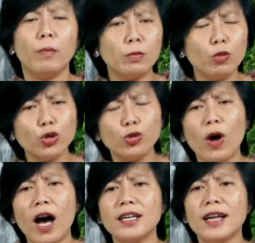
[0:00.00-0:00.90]

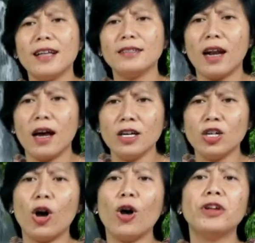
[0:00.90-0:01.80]
permusuhan antara
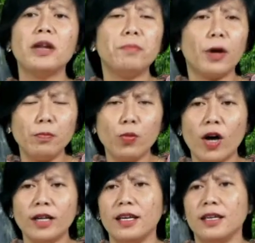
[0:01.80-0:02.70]
engkau dan
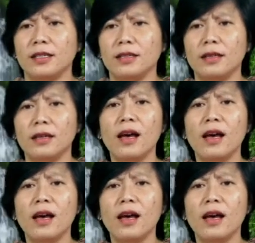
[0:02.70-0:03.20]
perempuan ini,